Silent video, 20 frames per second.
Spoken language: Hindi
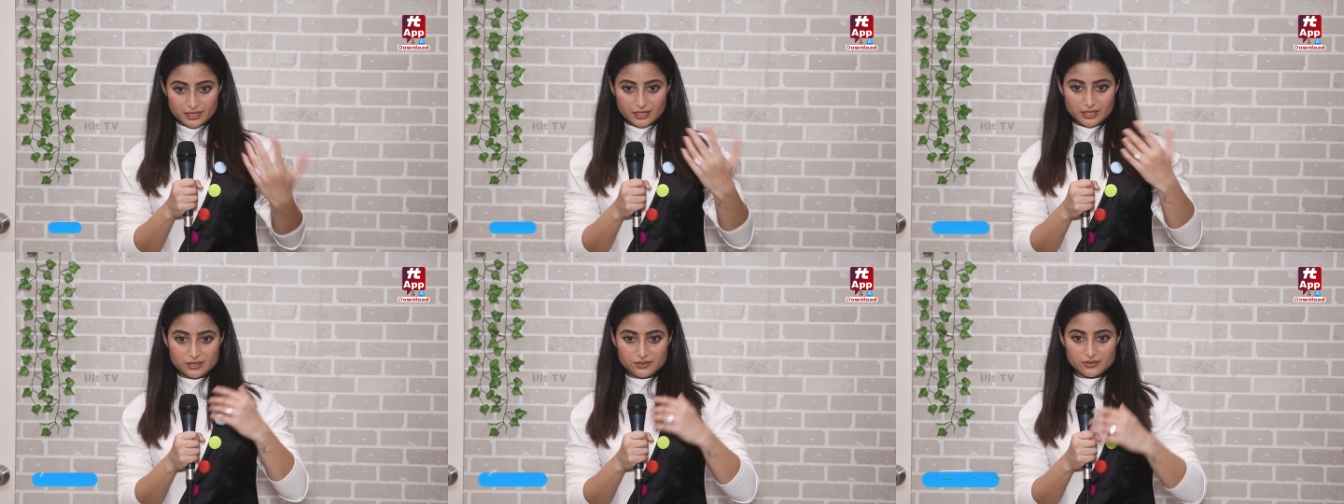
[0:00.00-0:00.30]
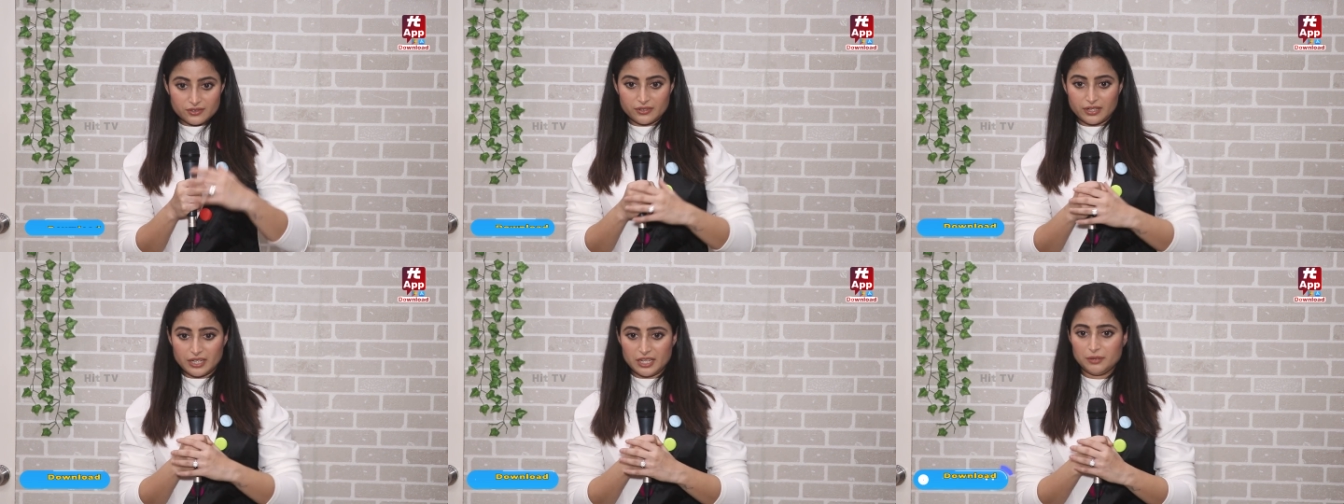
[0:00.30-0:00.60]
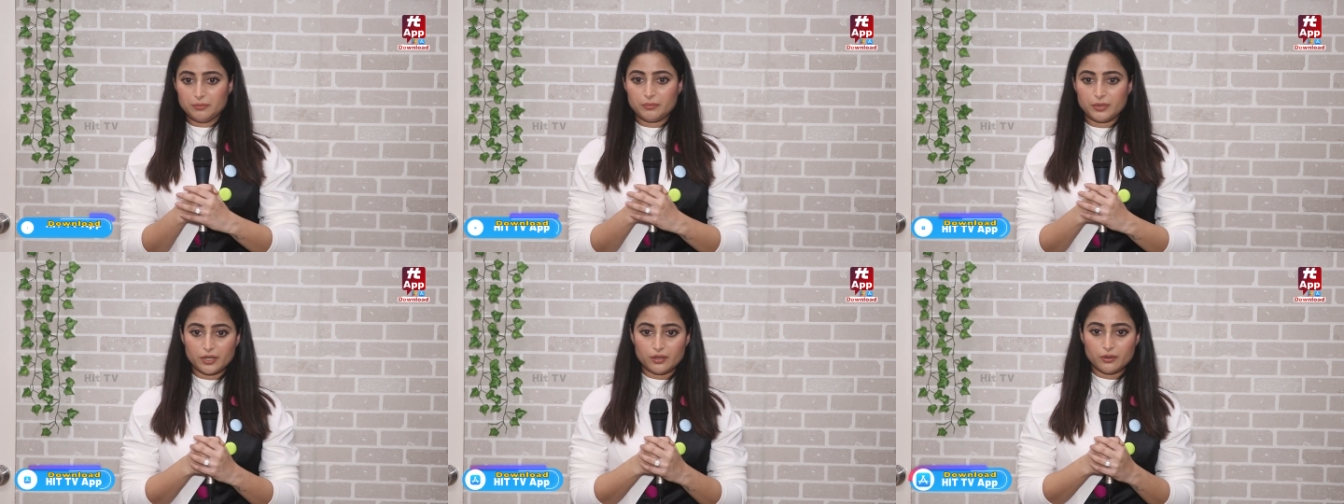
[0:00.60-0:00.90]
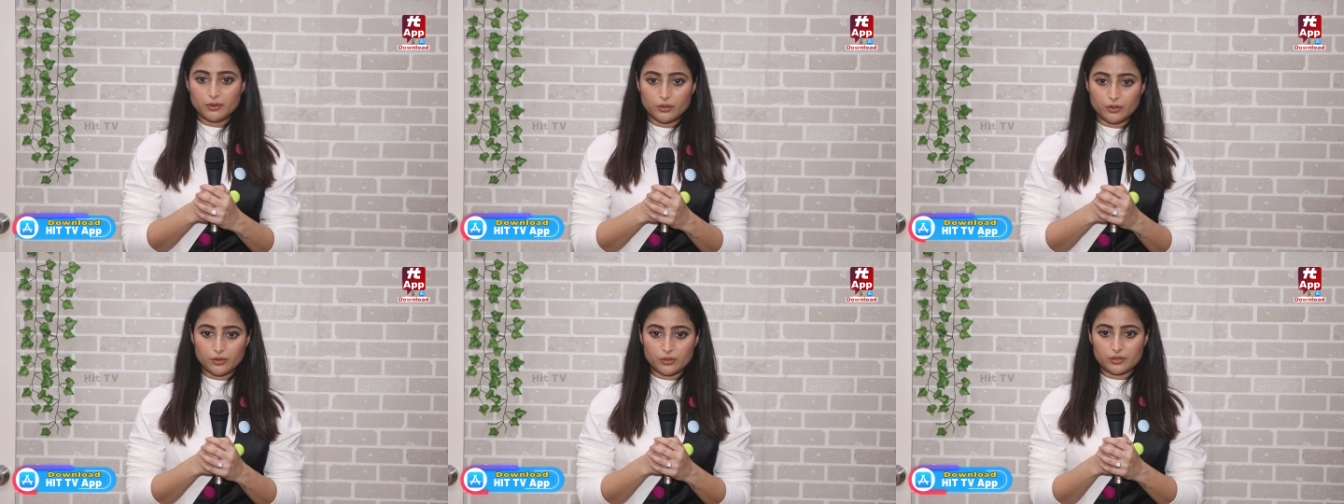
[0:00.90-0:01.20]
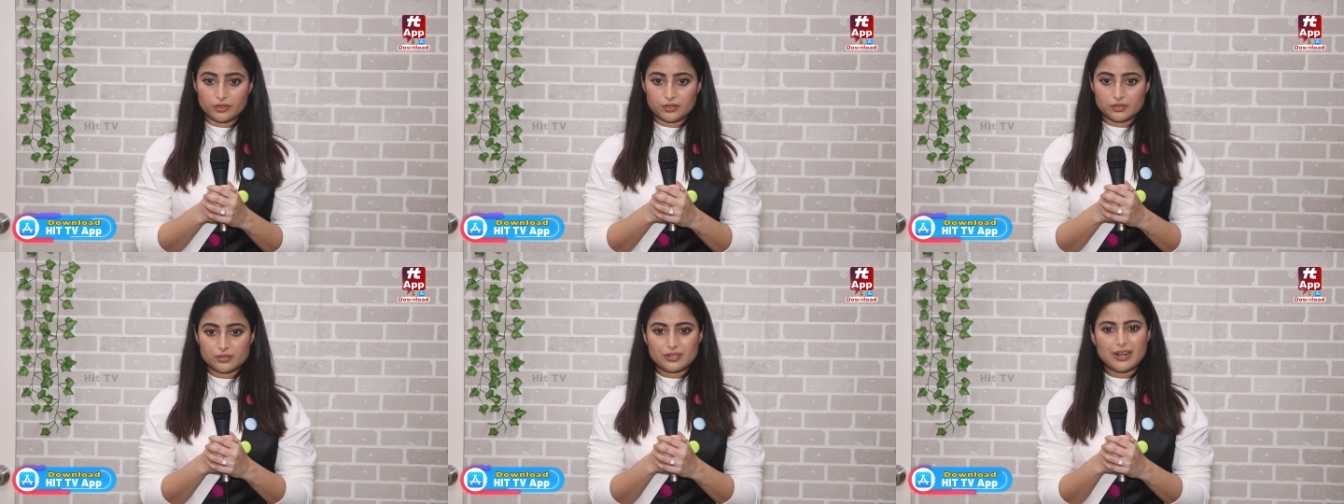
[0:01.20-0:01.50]
थी स्क्रीन पे
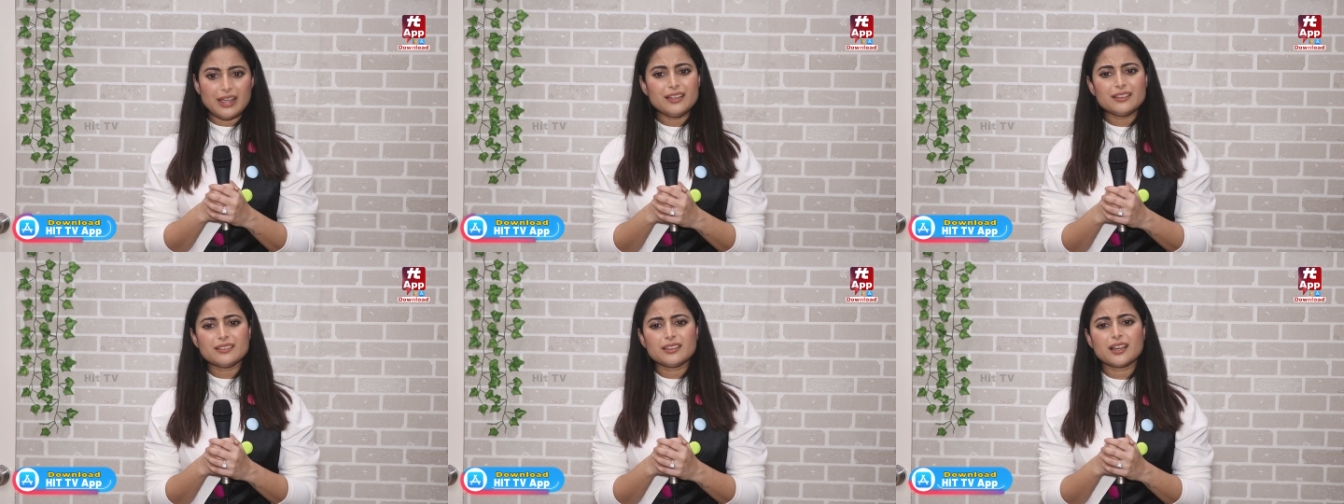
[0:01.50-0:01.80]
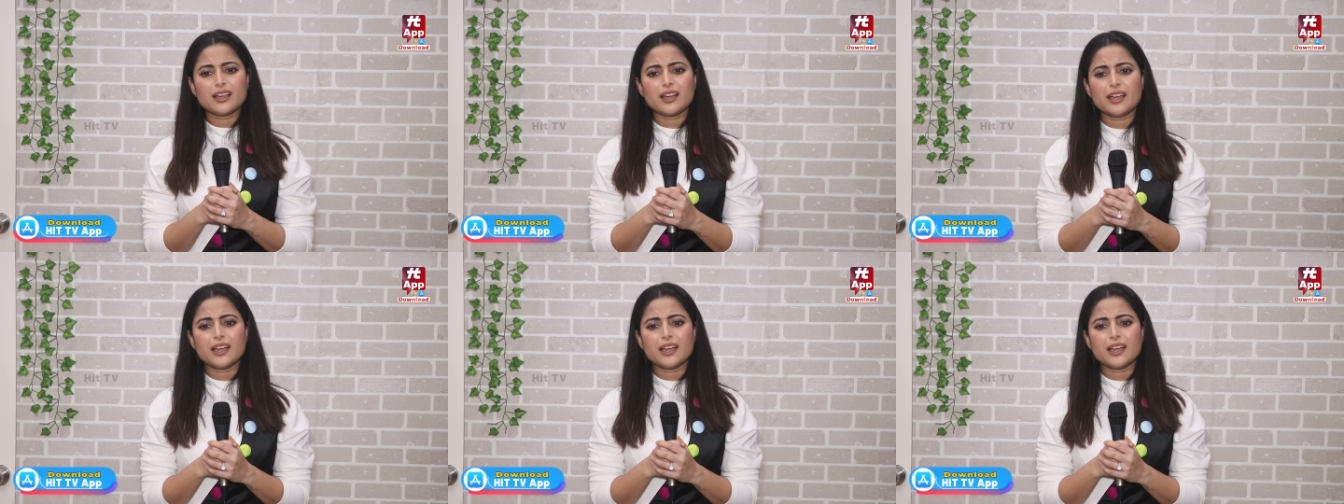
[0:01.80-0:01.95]
और शायद